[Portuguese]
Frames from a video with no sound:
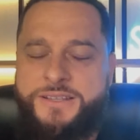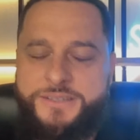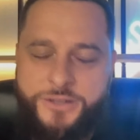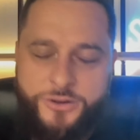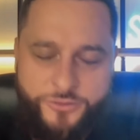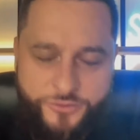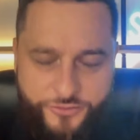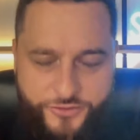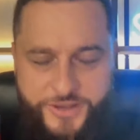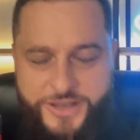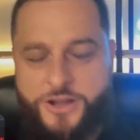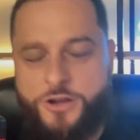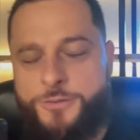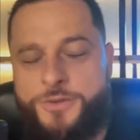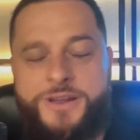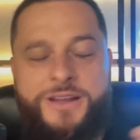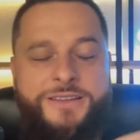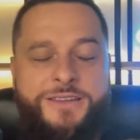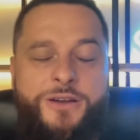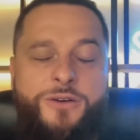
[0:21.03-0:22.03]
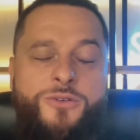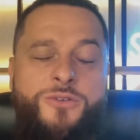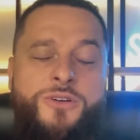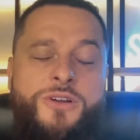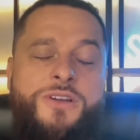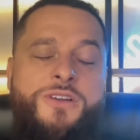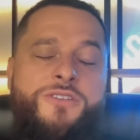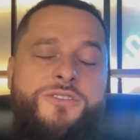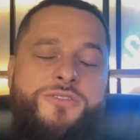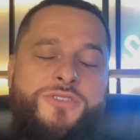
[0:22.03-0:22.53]
Então fica comigo até o
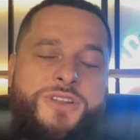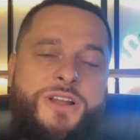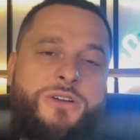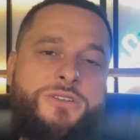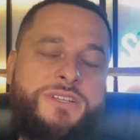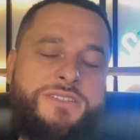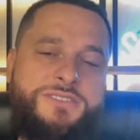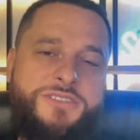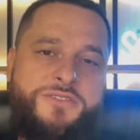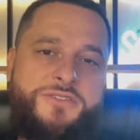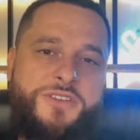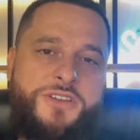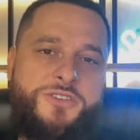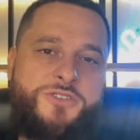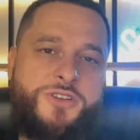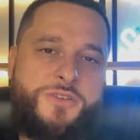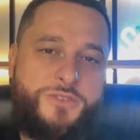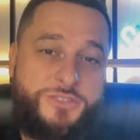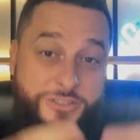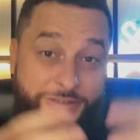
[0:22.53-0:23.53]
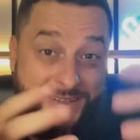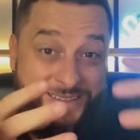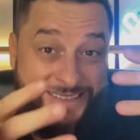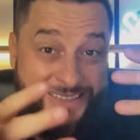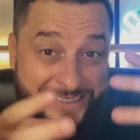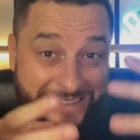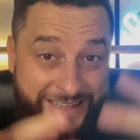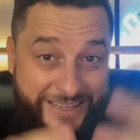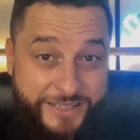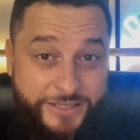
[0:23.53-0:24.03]
final desse vídeo que você vai
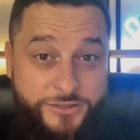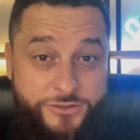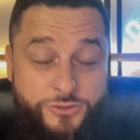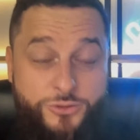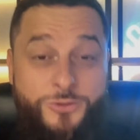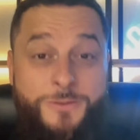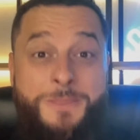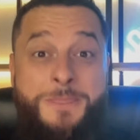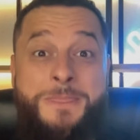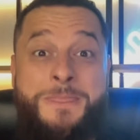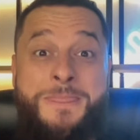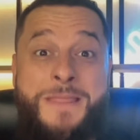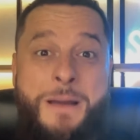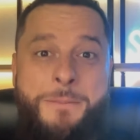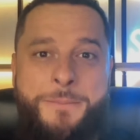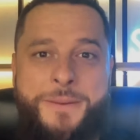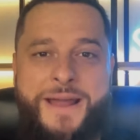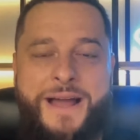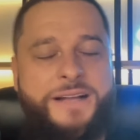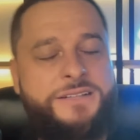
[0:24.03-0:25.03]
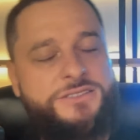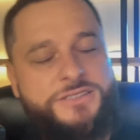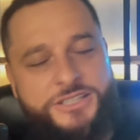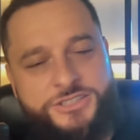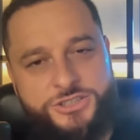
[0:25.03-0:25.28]
entender isso na prática.